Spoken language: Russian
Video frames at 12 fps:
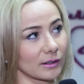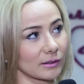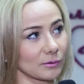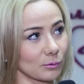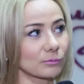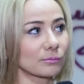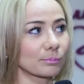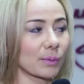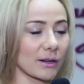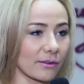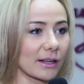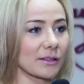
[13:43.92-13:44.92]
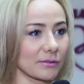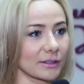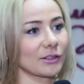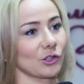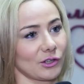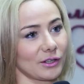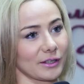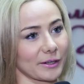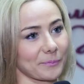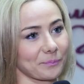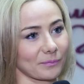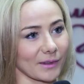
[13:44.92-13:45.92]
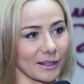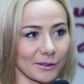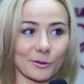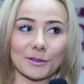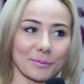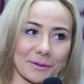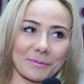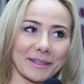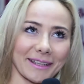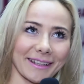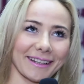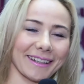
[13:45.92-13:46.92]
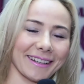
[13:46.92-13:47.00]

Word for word: ну, провальный в отношениях, но он не про меня.